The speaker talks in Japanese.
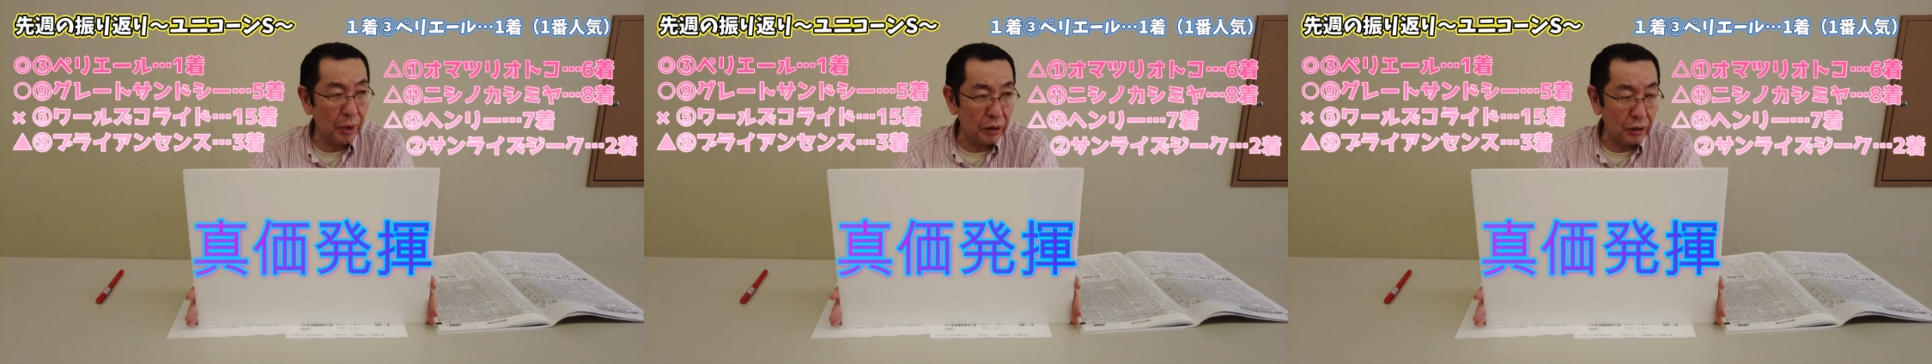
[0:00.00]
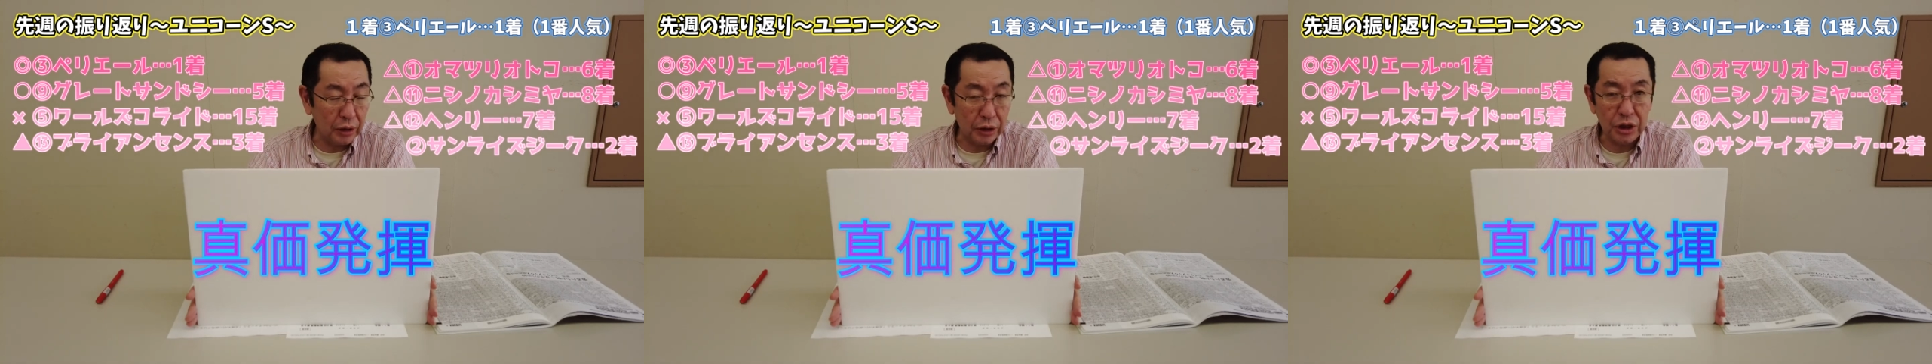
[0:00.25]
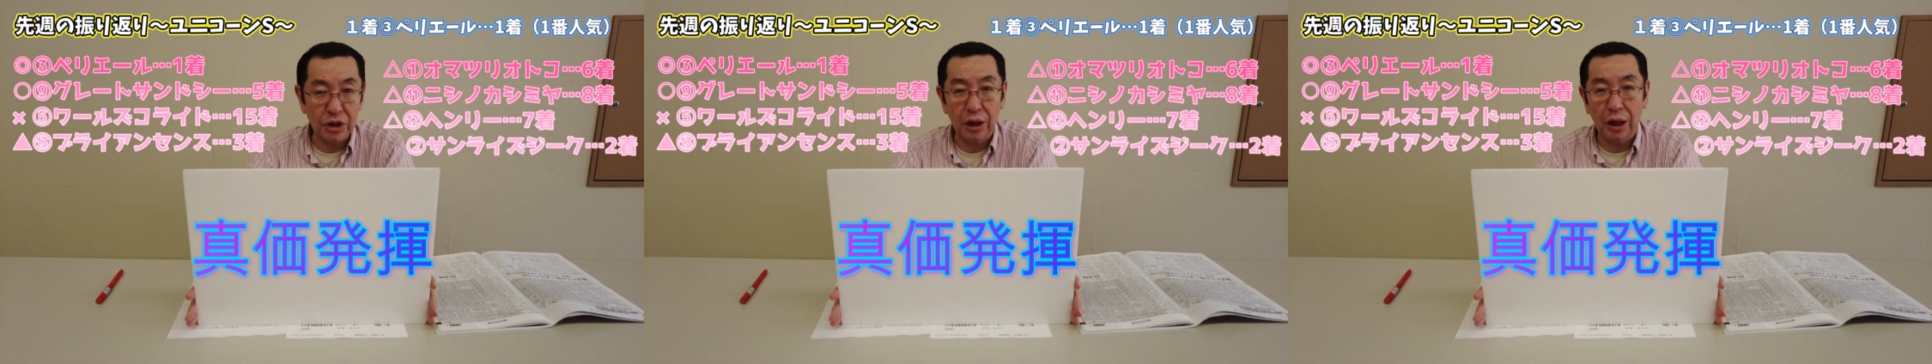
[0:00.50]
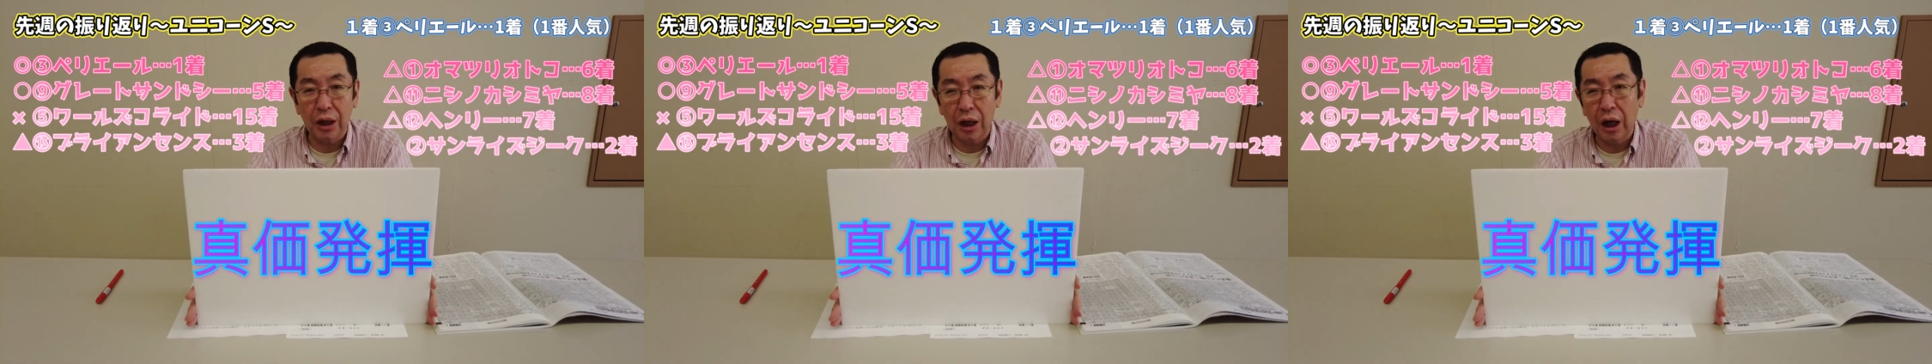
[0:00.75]
番手でし
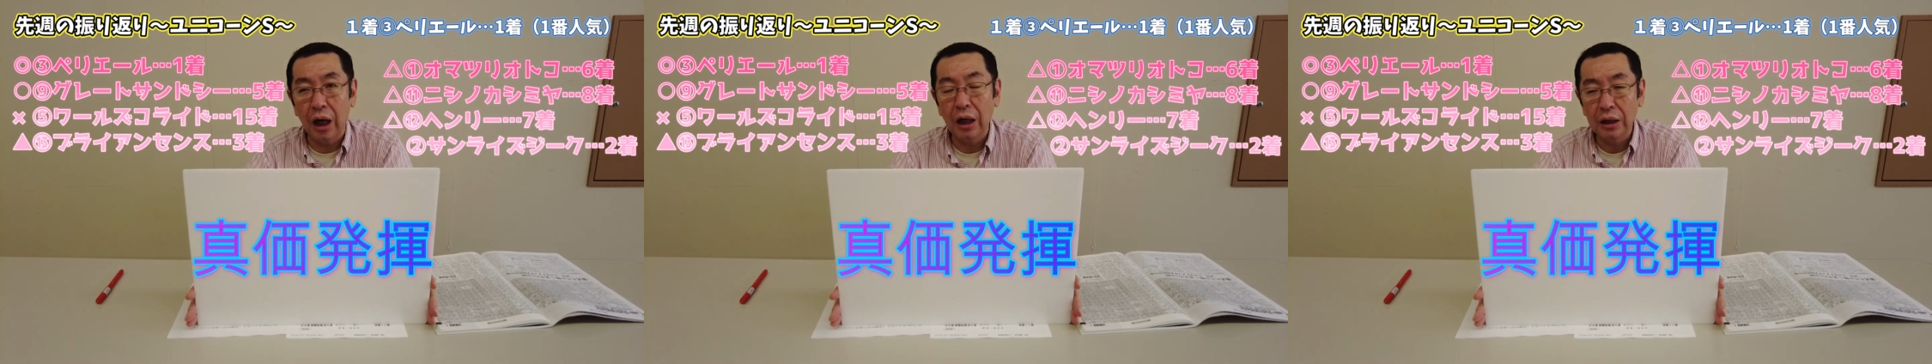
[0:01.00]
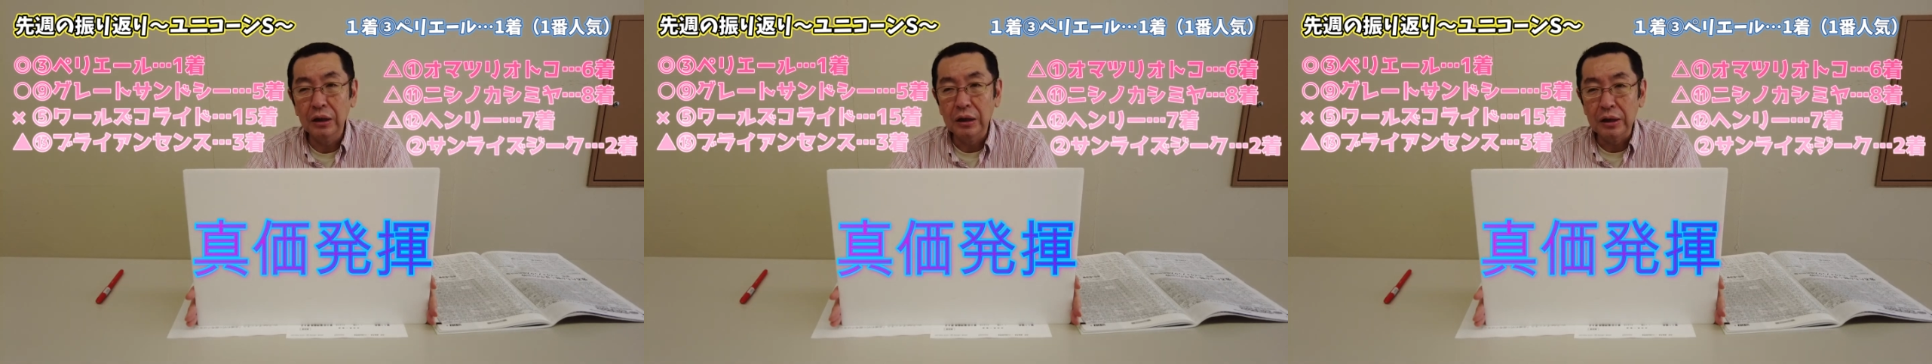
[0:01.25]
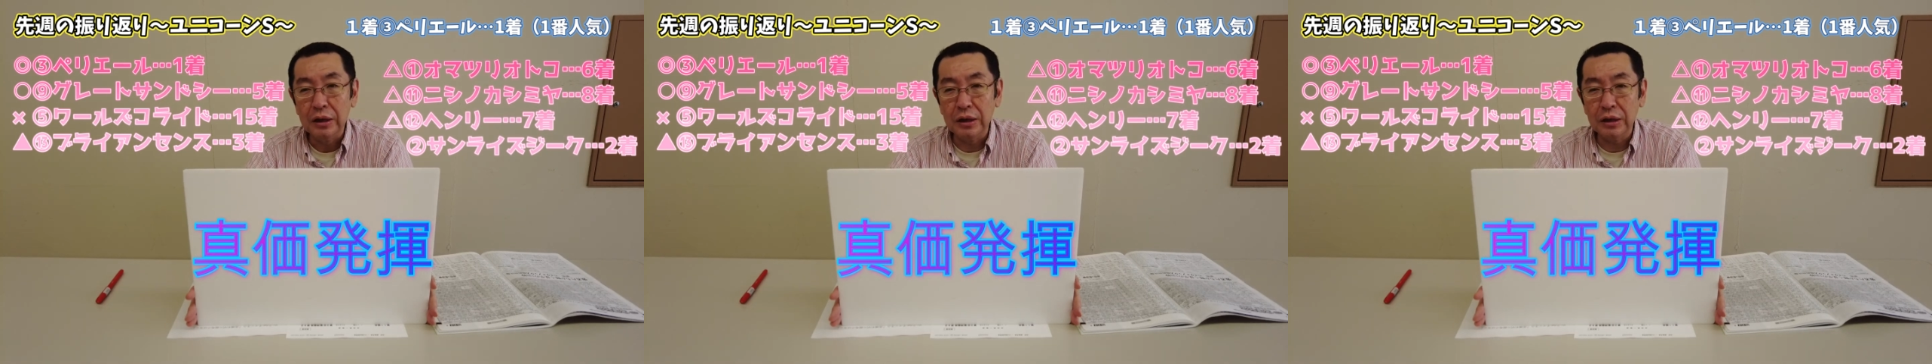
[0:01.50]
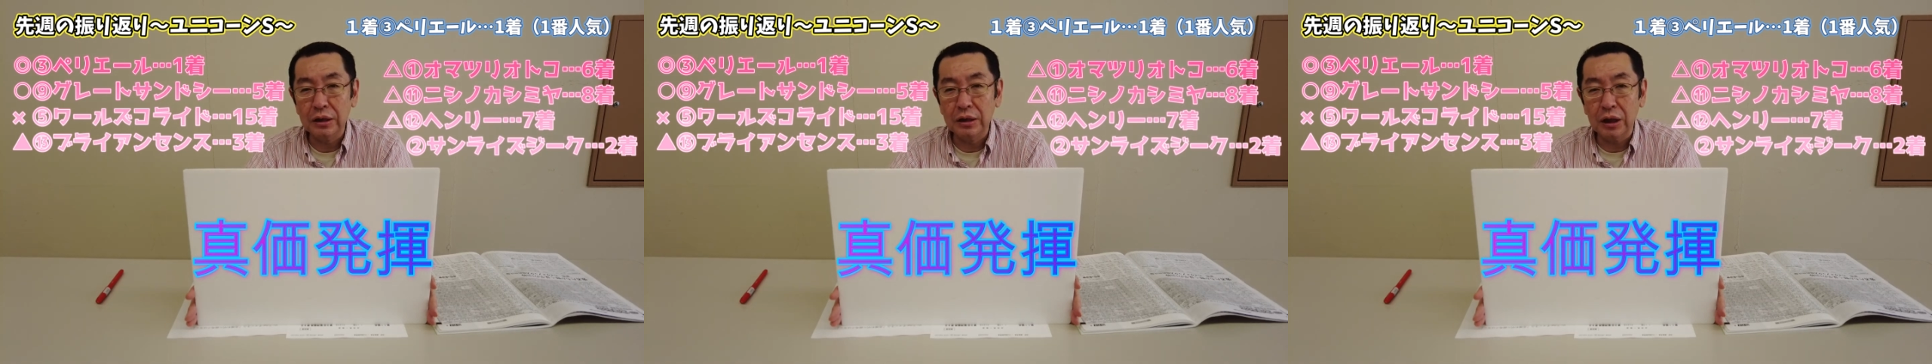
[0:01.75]
たから
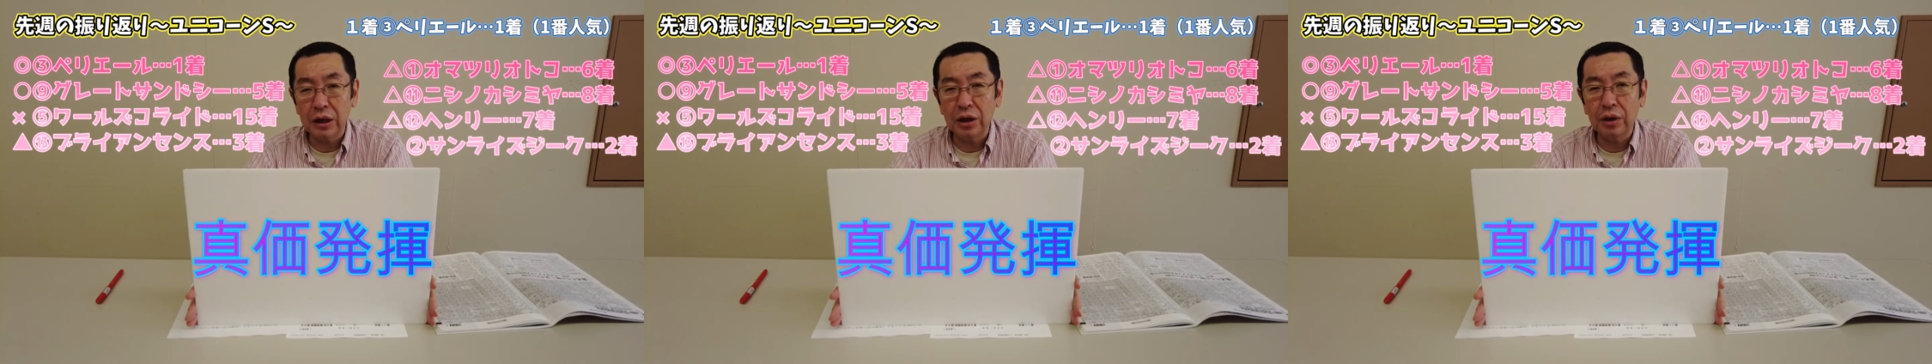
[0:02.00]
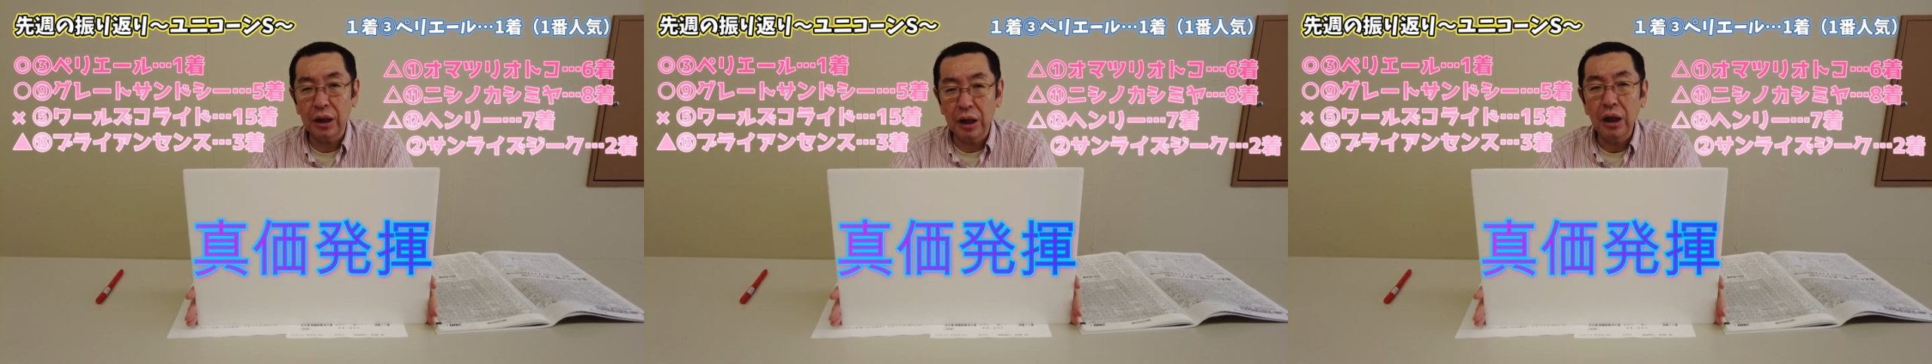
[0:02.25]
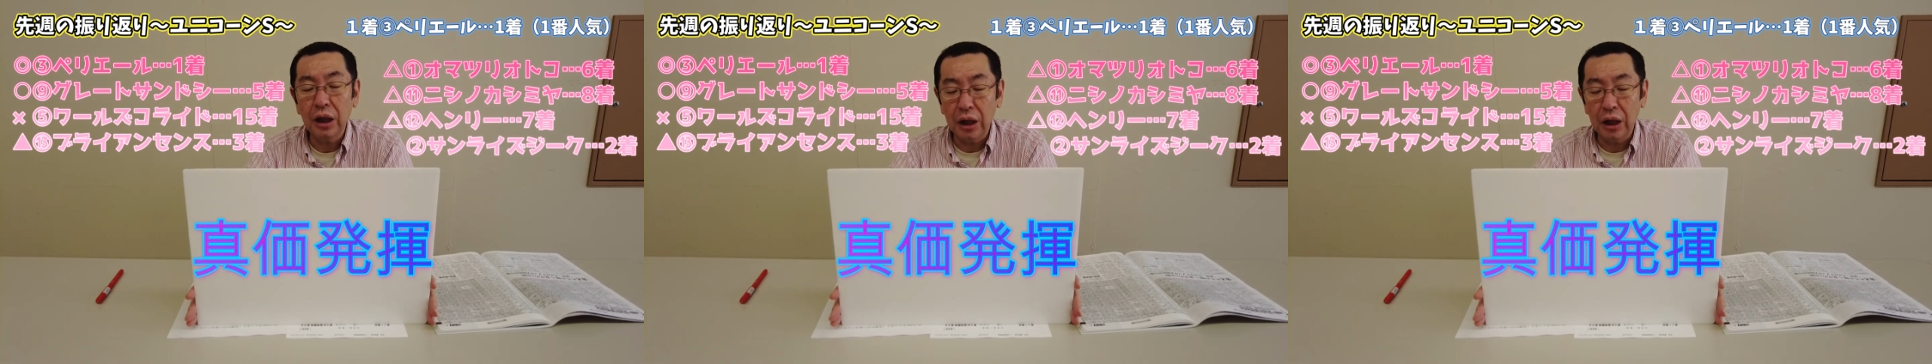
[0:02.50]
実質的にはね、